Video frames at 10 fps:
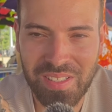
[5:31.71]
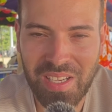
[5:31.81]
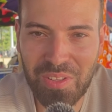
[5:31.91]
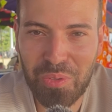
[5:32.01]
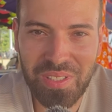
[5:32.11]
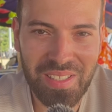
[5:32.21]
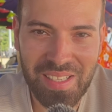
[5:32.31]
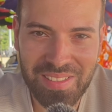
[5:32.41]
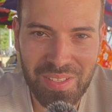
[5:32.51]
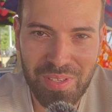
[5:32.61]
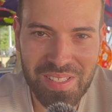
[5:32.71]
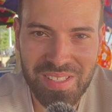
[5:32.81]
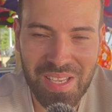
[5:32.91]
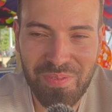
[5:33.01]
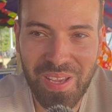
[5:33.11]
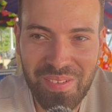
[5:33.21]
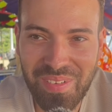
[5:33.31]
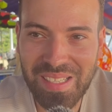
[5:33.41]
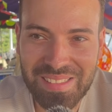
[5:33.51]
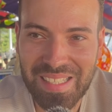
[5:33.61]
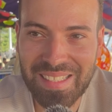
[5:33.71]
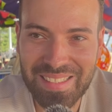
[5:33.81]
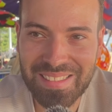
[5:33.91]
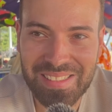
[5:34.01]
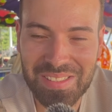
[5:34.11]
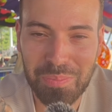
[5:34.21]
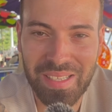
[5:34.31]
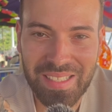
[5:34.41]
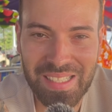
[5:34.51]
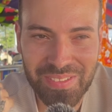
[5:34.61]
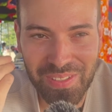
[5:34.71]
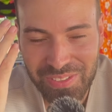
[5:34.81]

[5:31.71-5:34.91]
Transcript: Das kann doch ihr Geld gewesen sein. Wer weiß eigentlich, dass es mein Geld war?